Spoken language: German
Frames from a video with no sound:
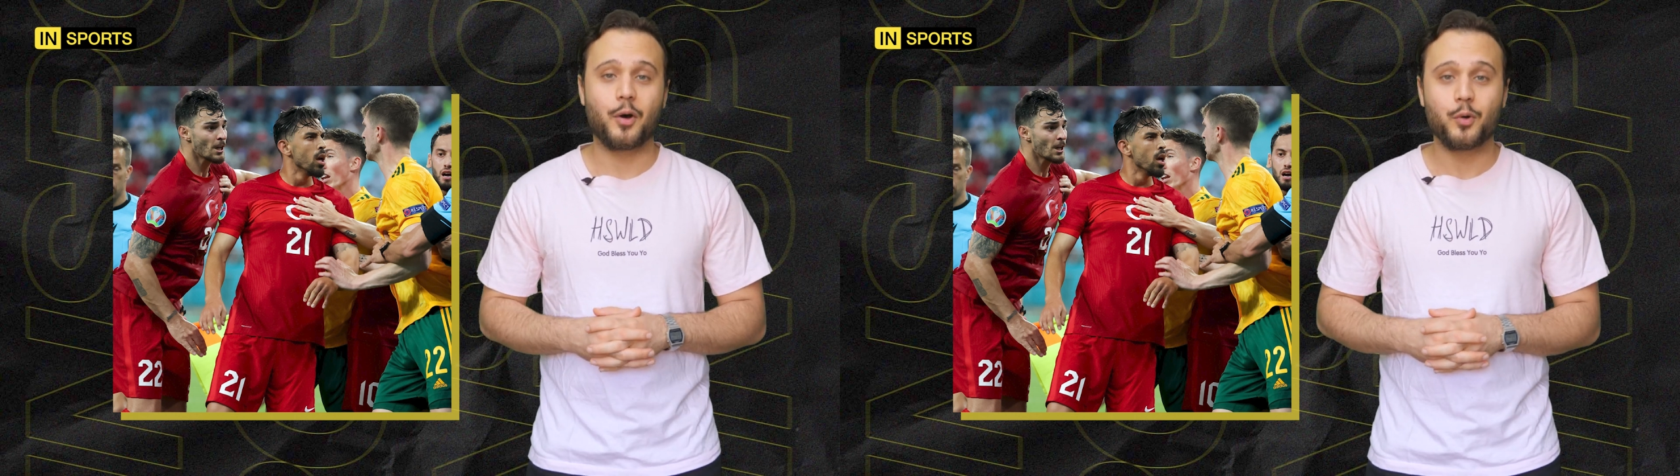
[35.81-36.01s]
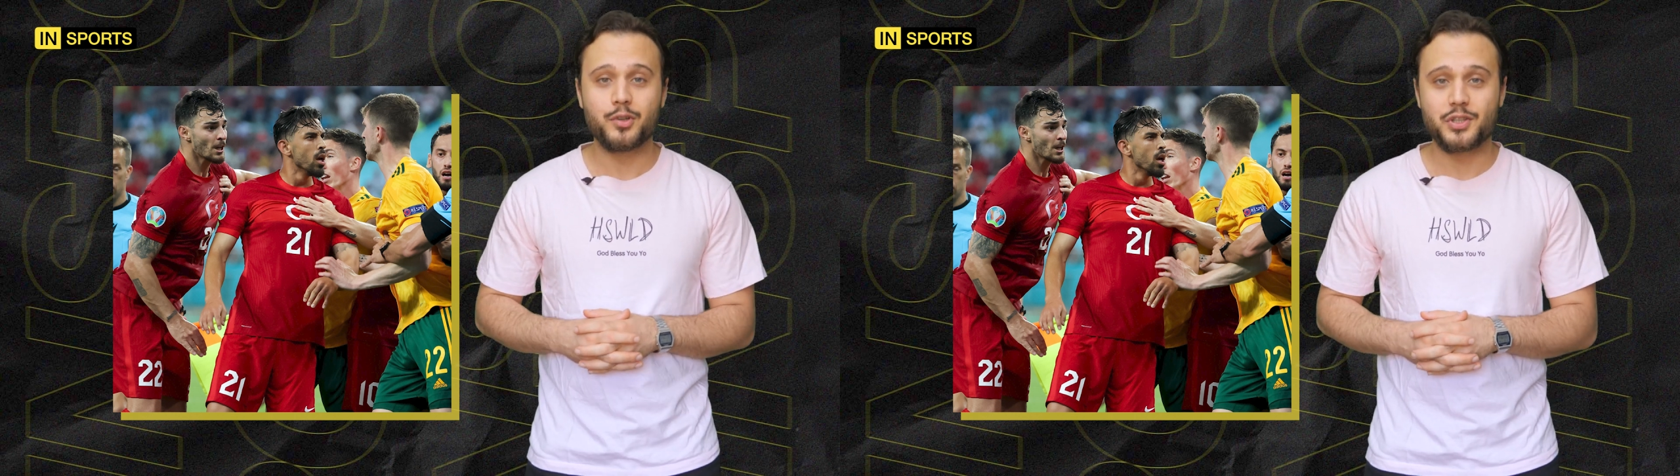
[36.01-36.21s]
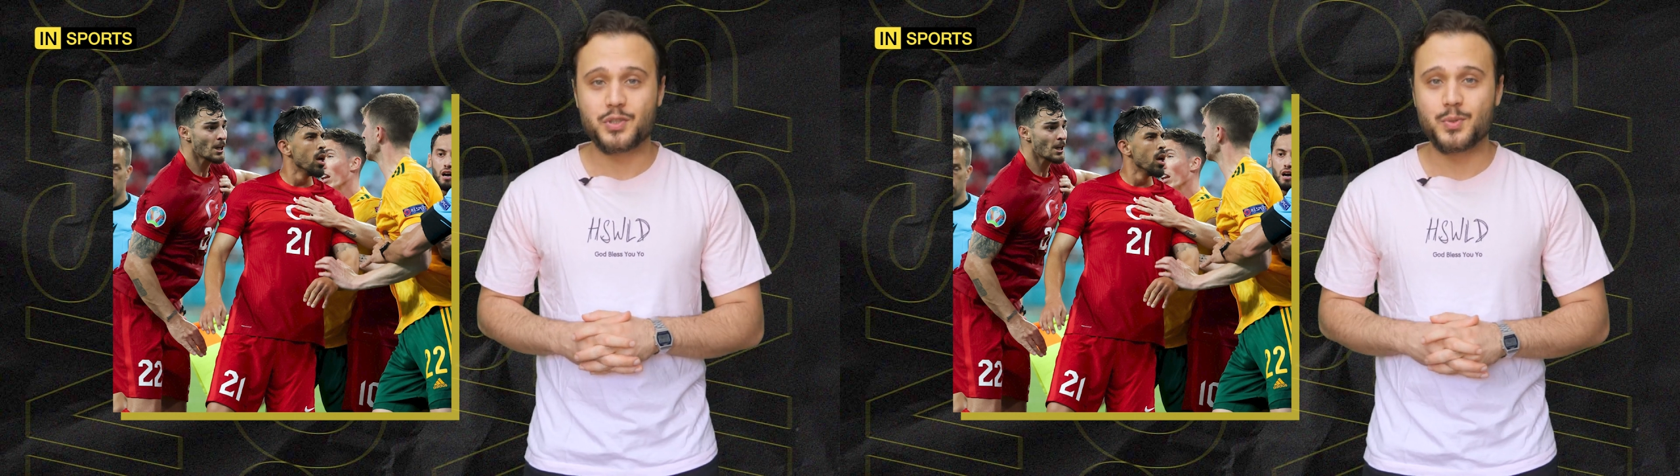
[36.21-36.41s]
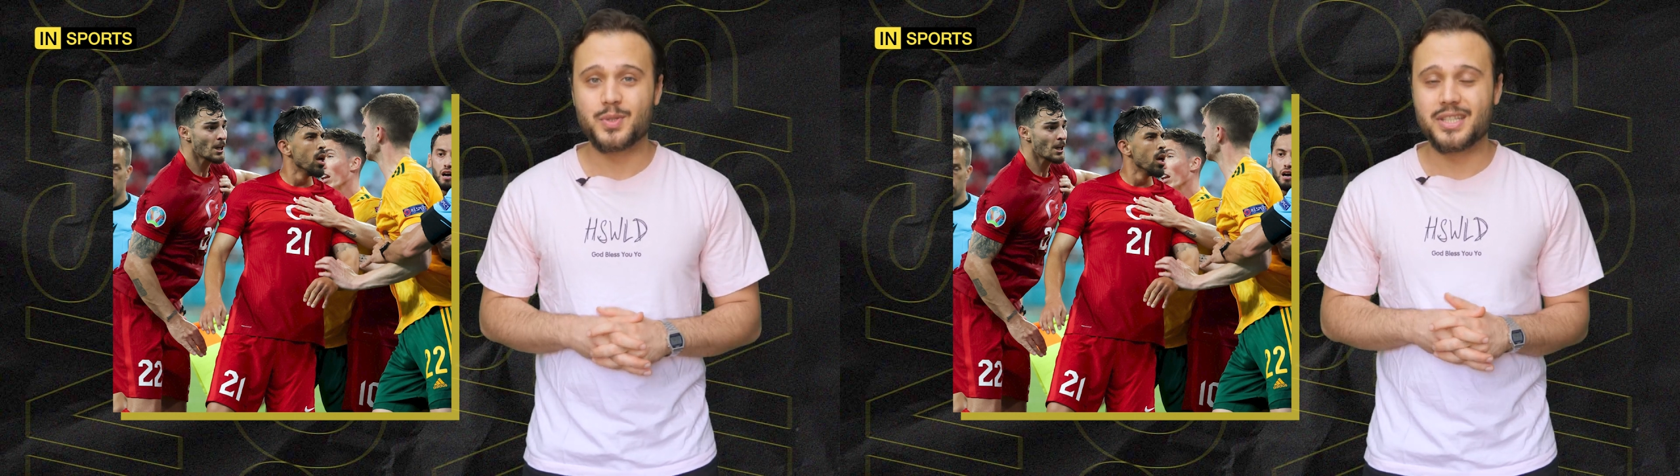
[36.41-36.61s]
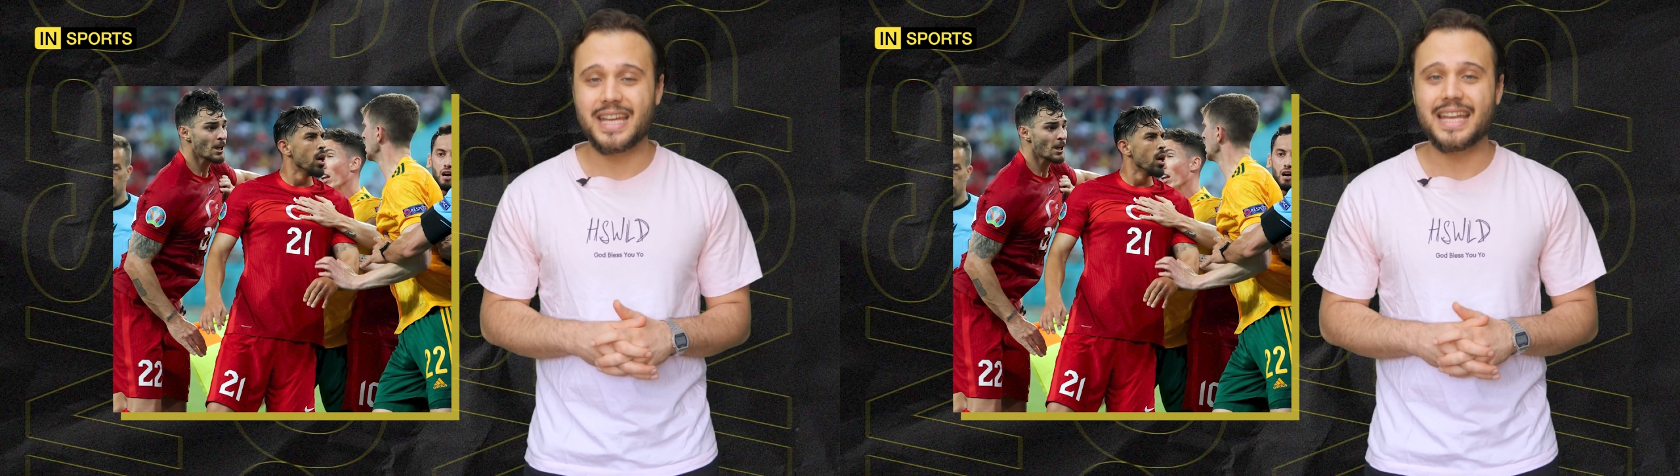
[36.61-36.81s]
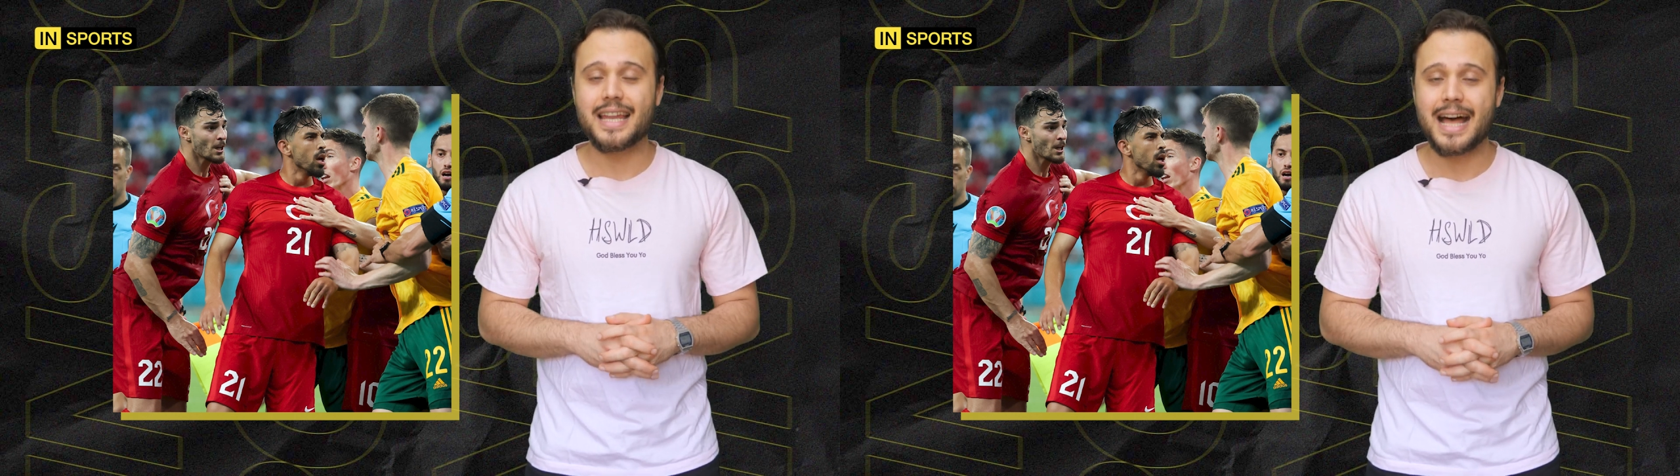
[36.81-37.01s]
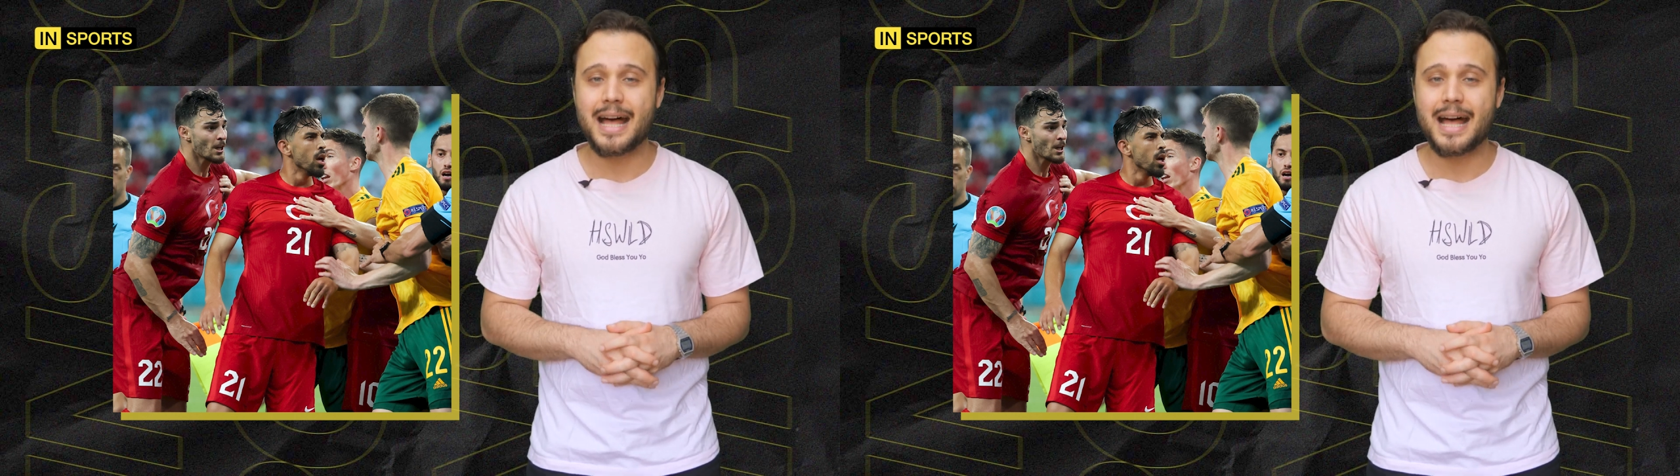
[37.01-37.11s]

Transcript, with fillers: Runde zu sehen,